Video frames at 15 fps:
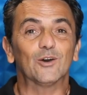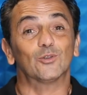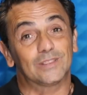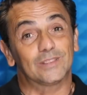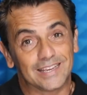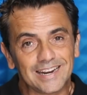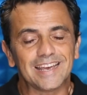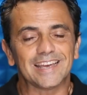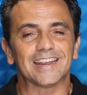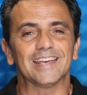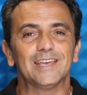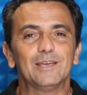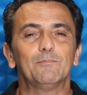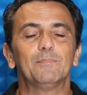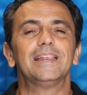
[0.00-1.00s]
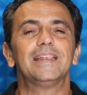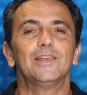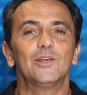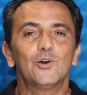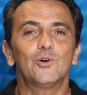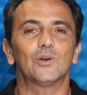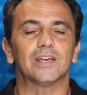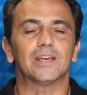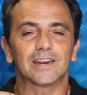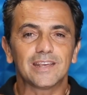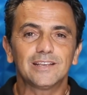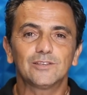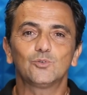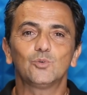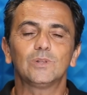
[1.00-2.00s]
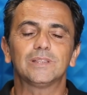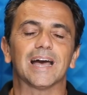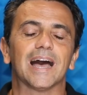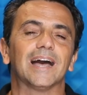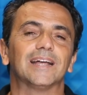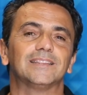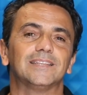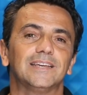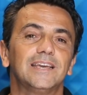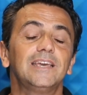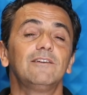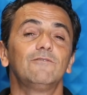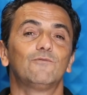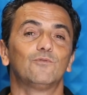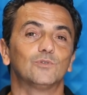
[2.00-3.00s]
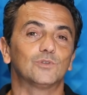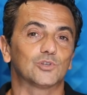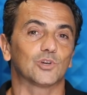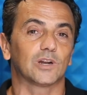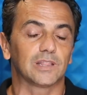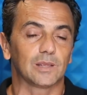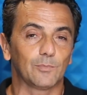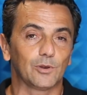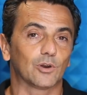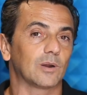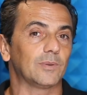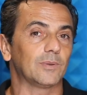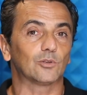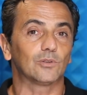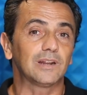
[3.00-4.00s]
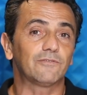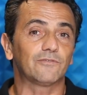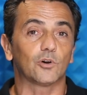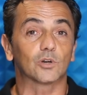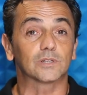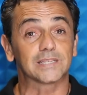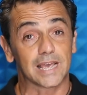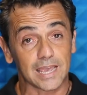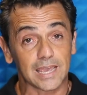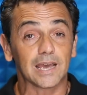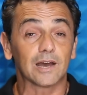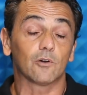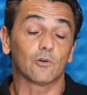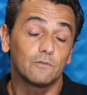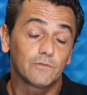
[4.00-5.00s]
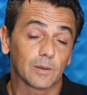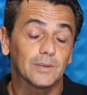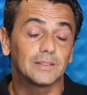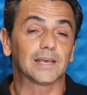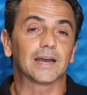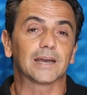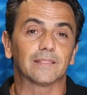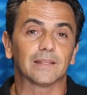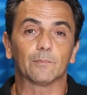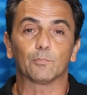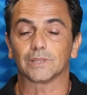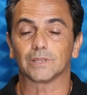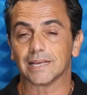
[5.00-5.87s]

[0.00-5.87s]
e ottenere i migliori risultati in funzione del miglioramento della forza e ovviamente anche della